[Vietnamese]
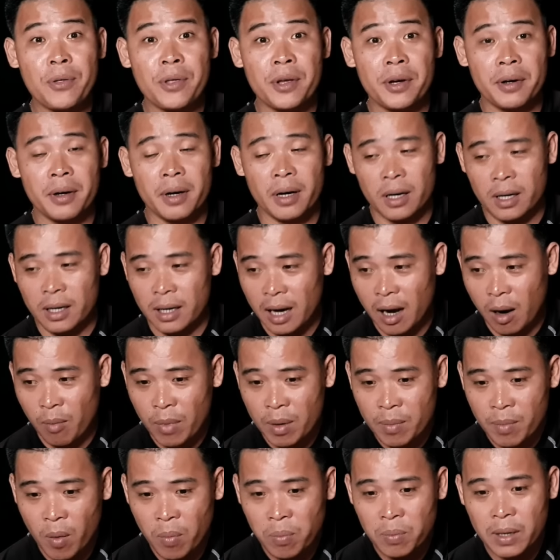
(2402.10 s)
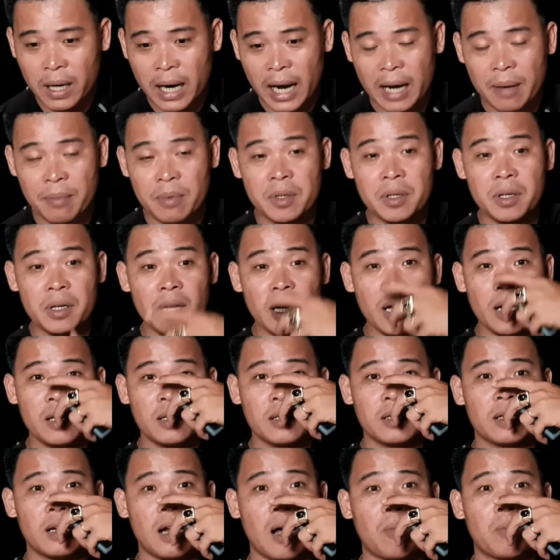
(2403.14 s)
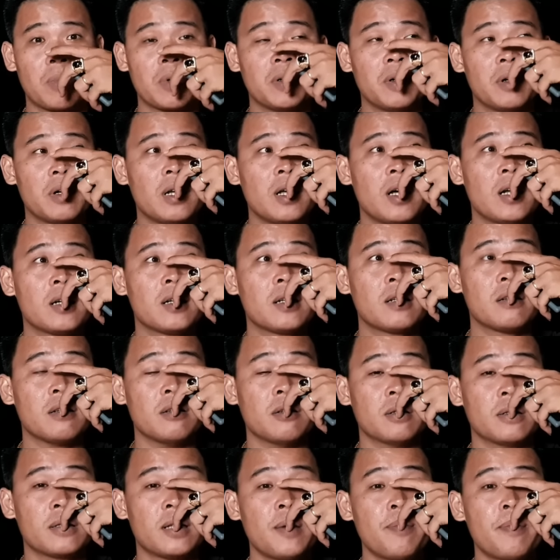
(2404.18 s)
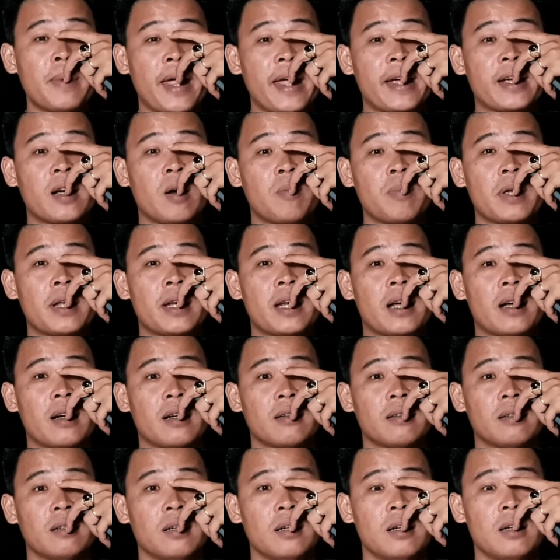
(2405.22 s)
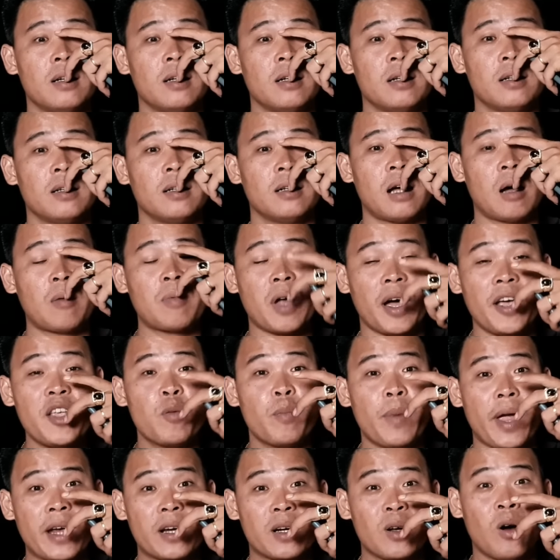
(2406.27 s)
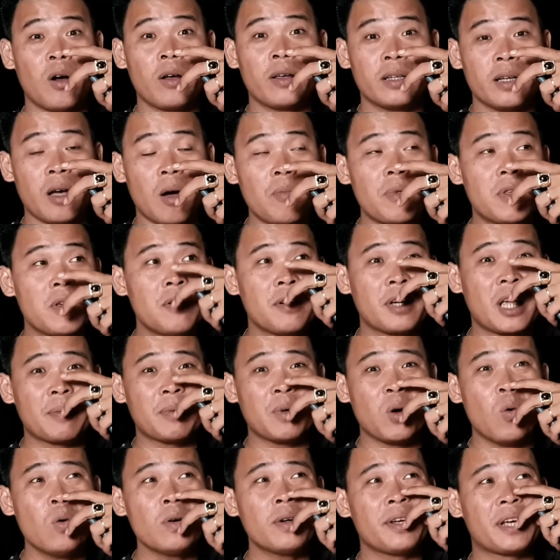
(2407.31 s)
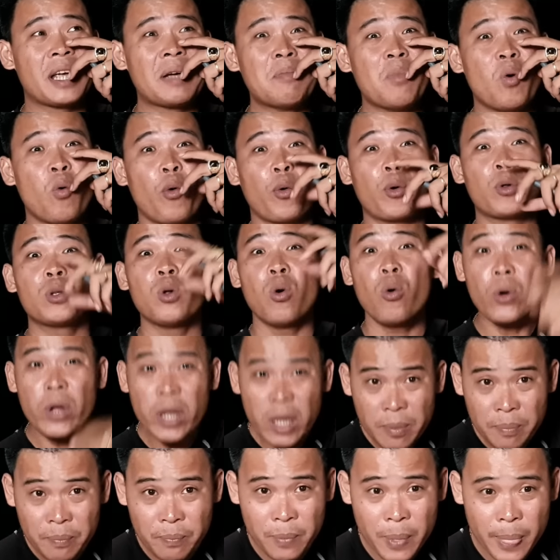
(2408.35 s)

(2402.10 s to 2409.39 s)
dừa ông mới múc một cái ông đưa lên ông đưa lên dừa tới miệng ông như nào, ông để vô miệng rồi ông chưa kịp uống thì cái mùi nó thúi